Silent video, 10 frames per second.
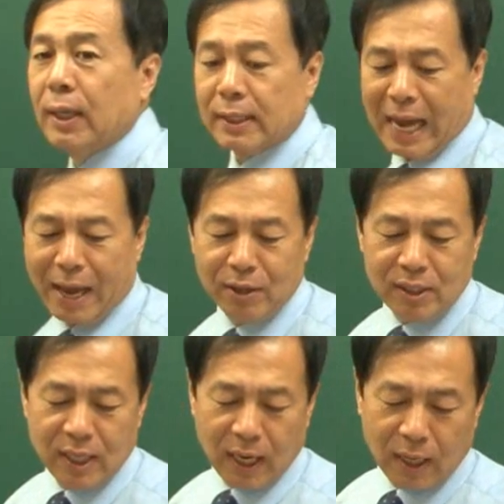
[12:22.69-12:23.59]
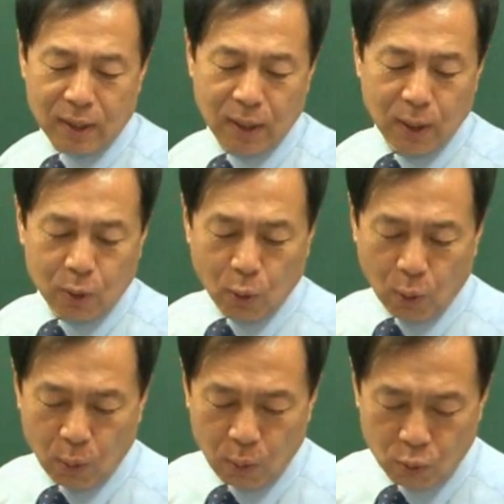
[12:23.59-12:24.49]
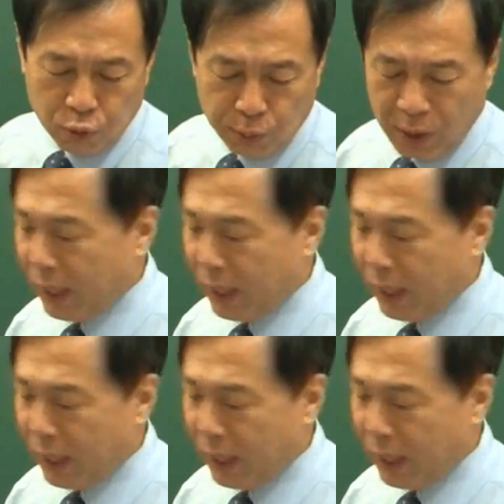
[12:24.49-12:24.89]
자연재난은 또 구분해